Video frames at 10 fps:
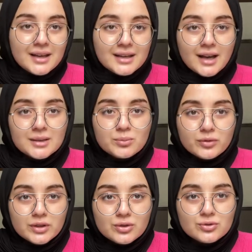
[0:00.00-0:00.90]
Yani bu
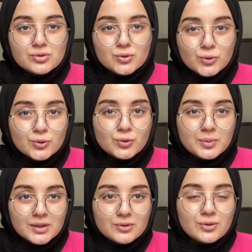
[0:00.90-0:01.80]
videonun sonunu
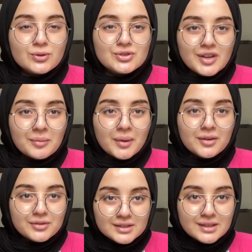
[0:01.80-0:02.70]
bir türlü çekmeye
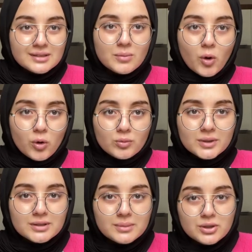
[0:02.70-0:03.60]
fırsatım
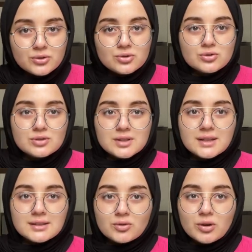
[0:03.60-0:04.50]
olmadı. Biliyorsunuz
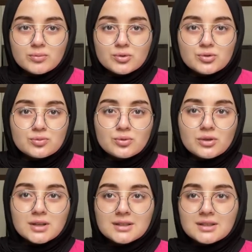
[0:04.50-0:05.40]
zaten o abur
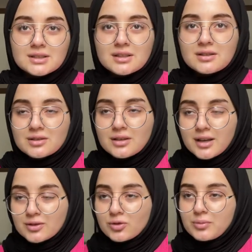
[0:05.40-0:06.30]
cuburları da işte
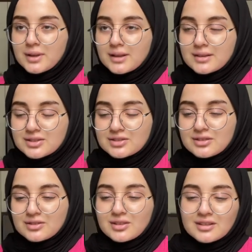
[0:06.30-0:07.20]
endomiller işte
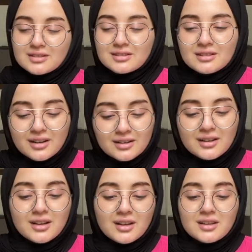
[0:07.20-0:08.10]
adıyla
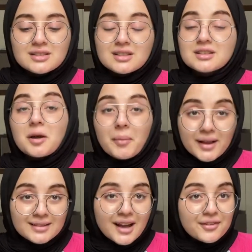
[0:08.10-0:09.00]
işte
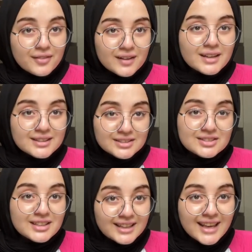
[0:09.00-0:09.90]
ramenler falan
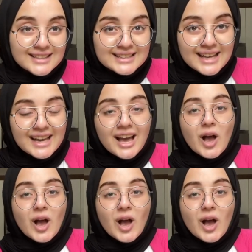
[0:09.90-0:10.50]
işte neyse.